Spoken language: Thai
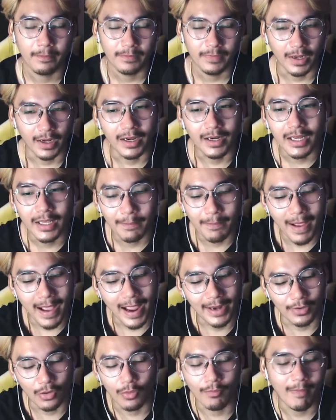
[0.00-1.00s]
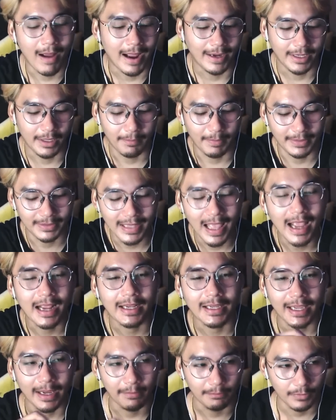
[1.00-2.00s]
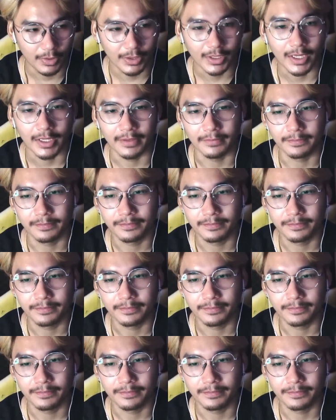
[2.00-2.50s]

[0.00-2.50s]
แล้วก็เลยพาน้องหมาเนี่ยไปตั้งแคมป์ด้วยกัน